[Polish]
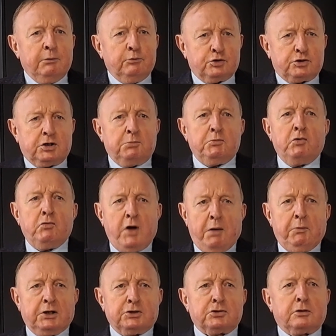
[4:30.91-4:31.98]
Musimy
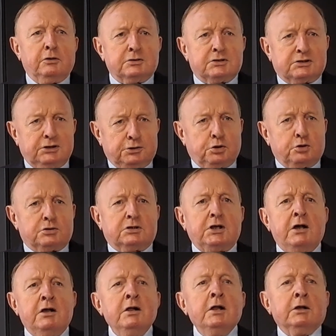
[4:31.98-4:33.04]
łamać
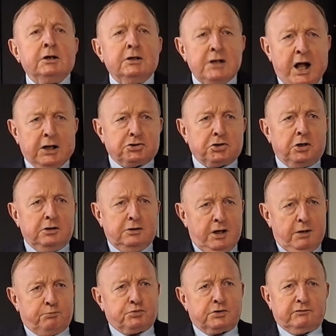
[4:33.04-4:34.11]
konstytucję, inaczej
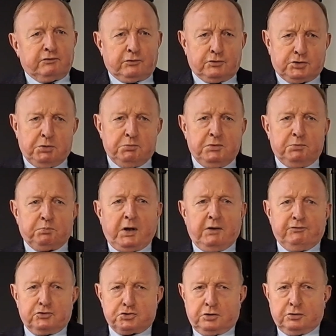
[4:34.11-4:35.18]
nie przywrócimy
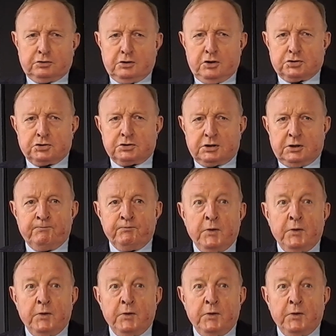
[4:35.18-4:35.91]
praworządności.